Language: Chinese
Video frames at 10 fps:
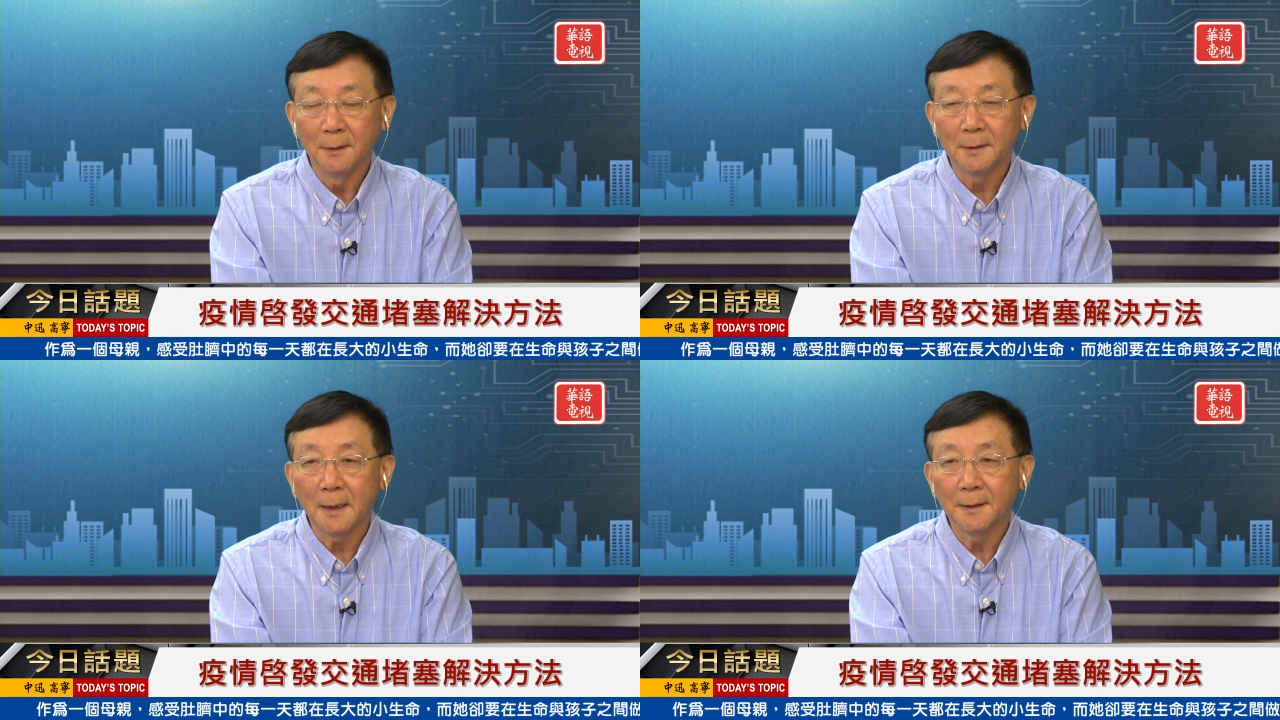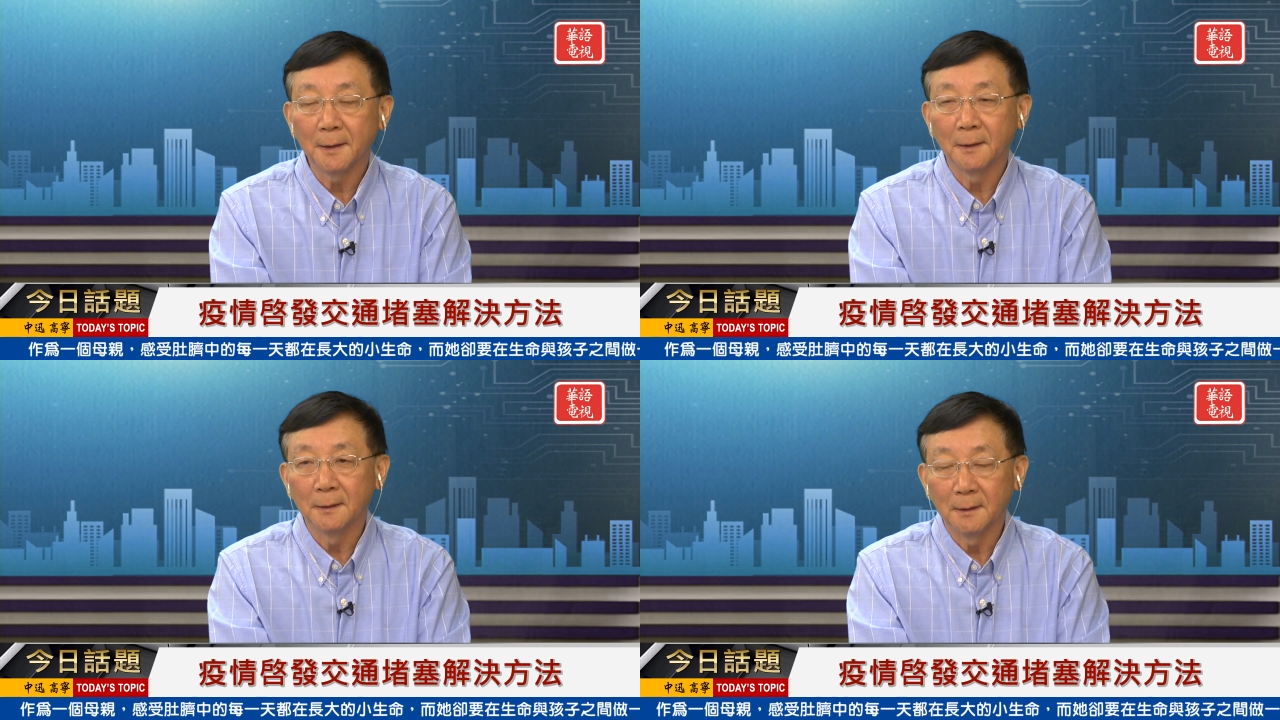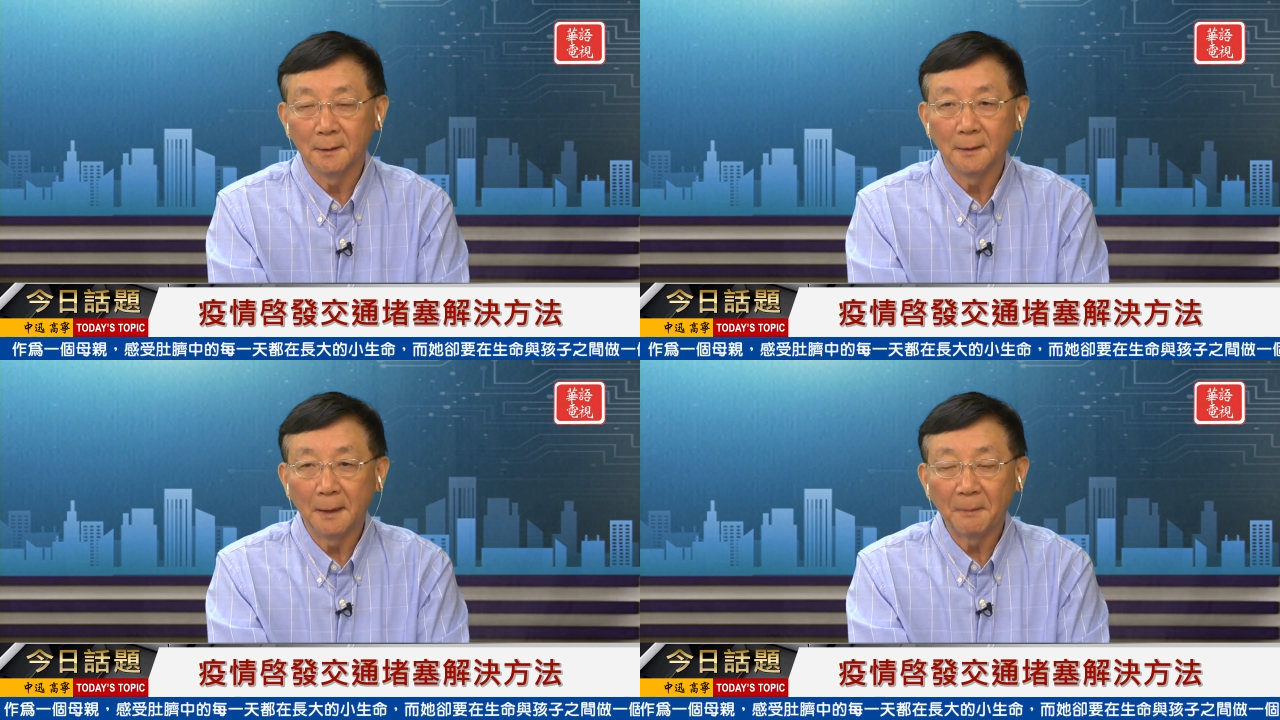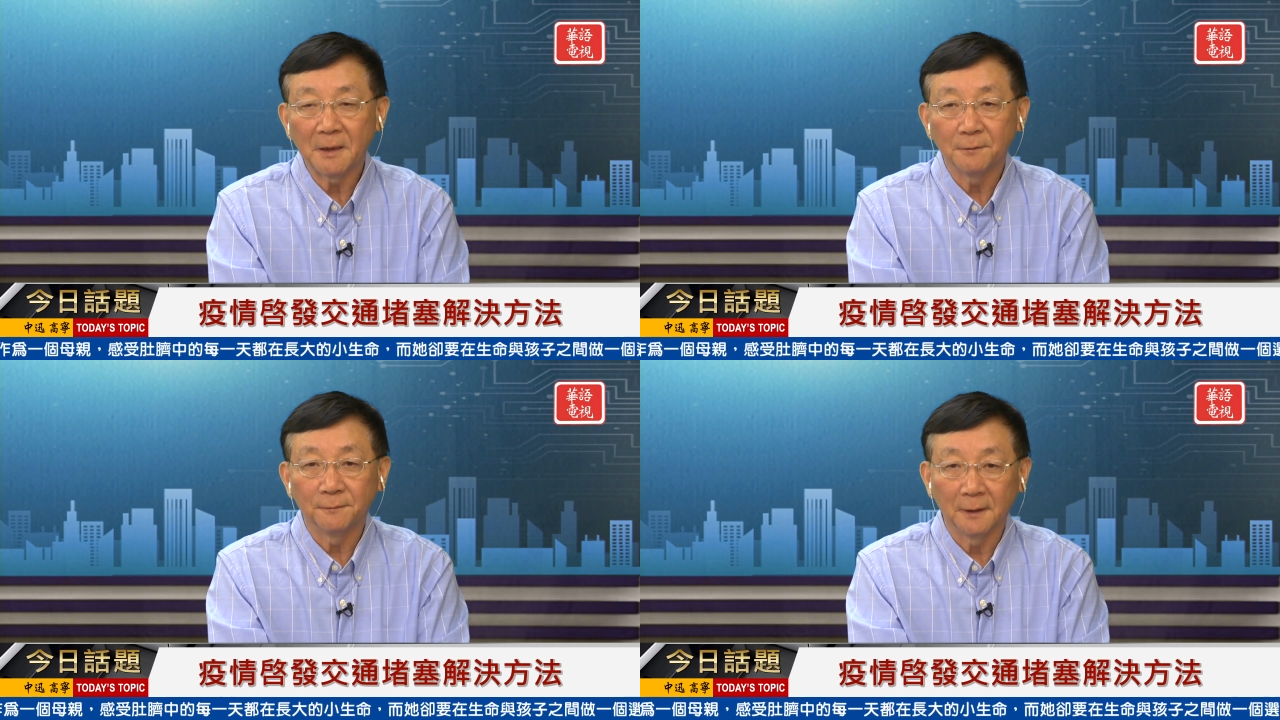你在那个联
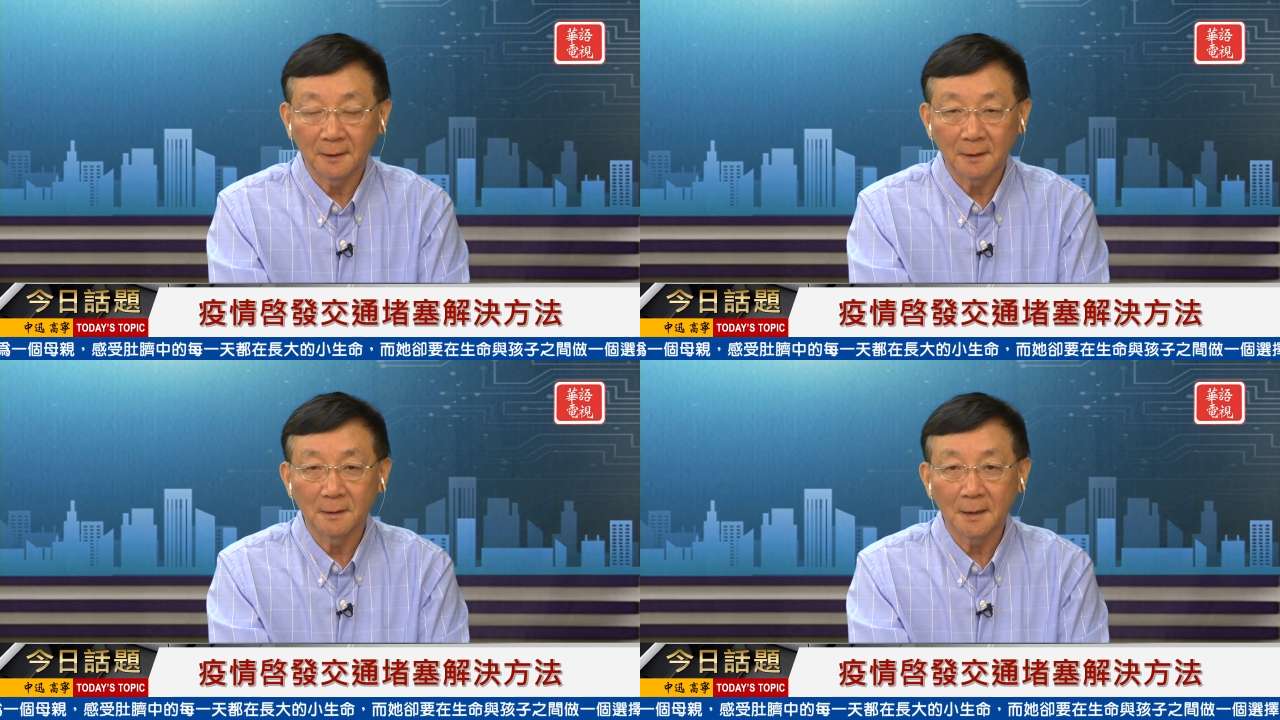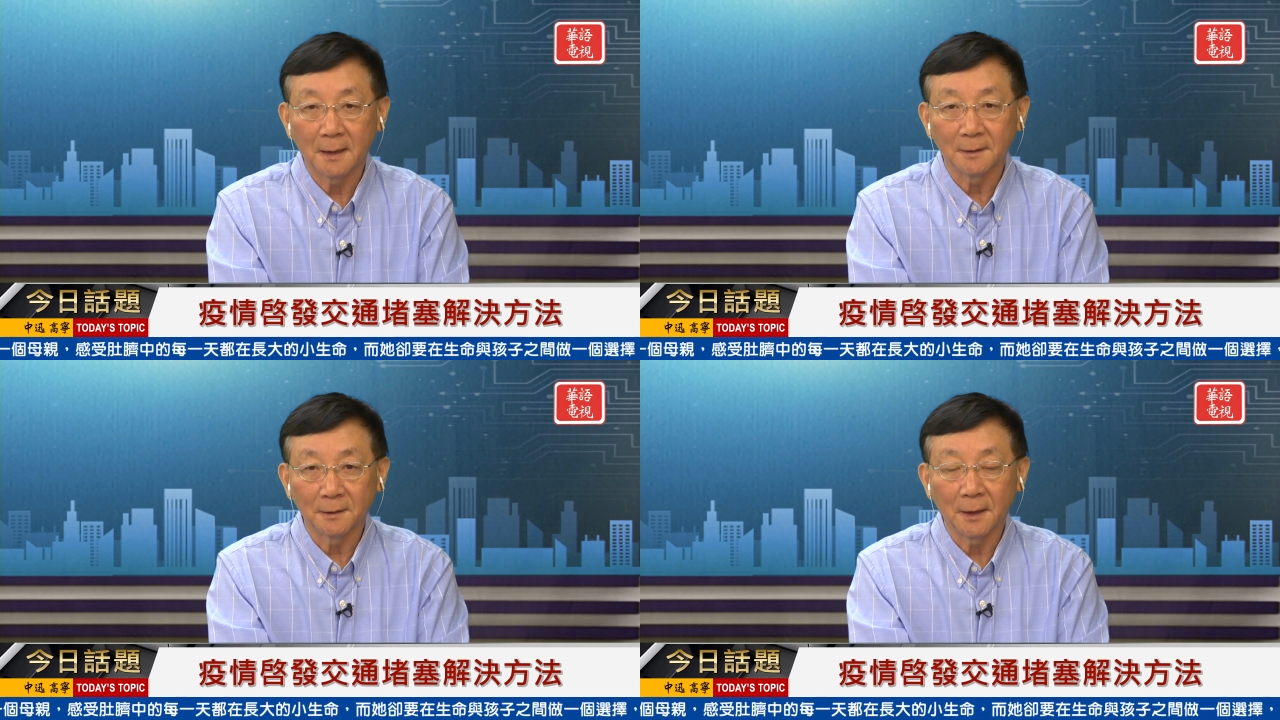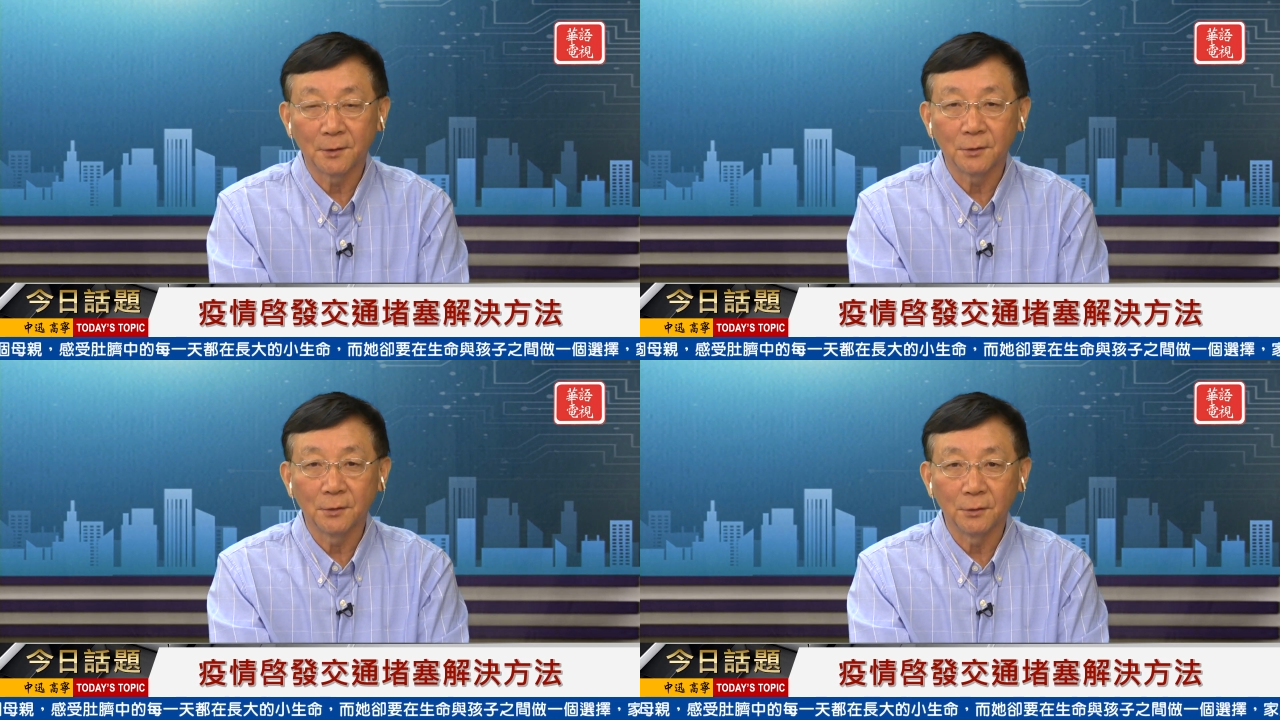邦政府呢，他是这样子，他